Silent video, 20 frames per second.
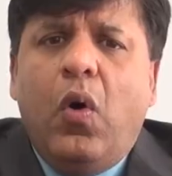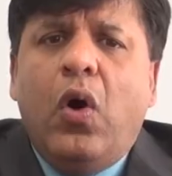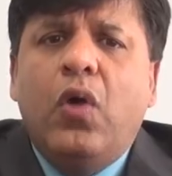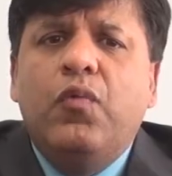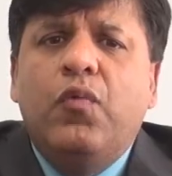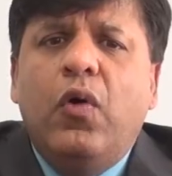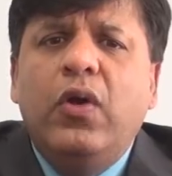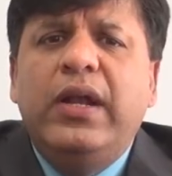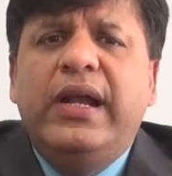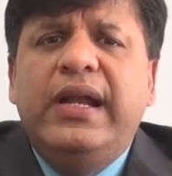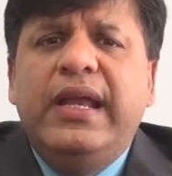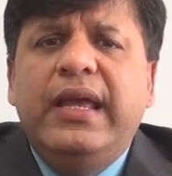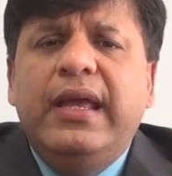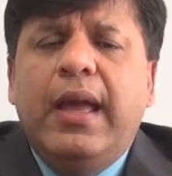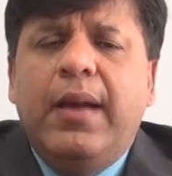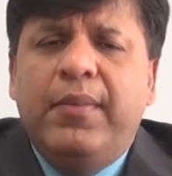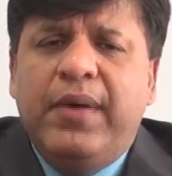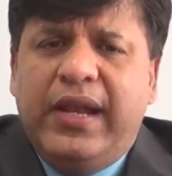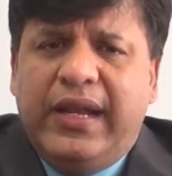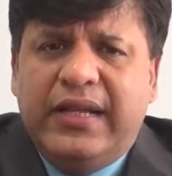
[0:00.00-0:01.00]
और वो लेडी
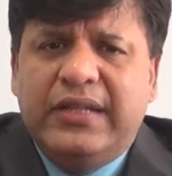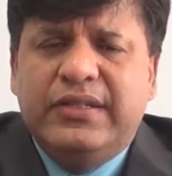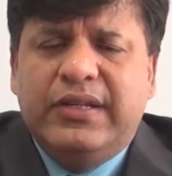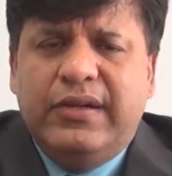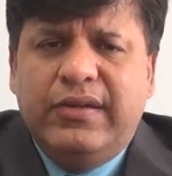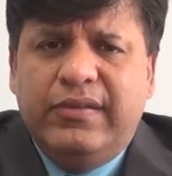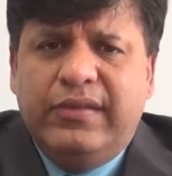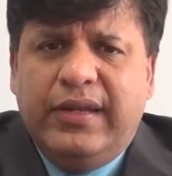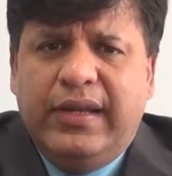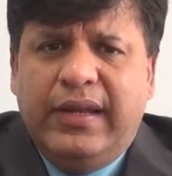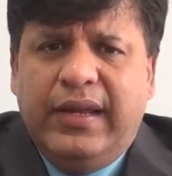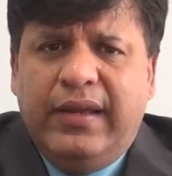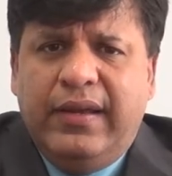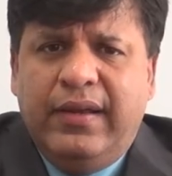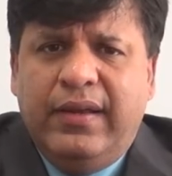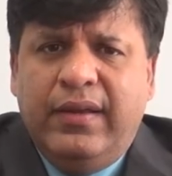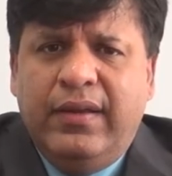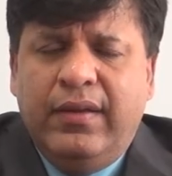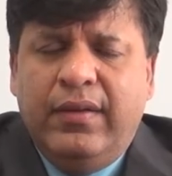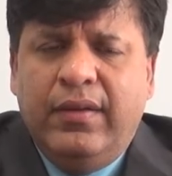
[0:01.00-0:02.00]
अमेरिकन सिटीजन है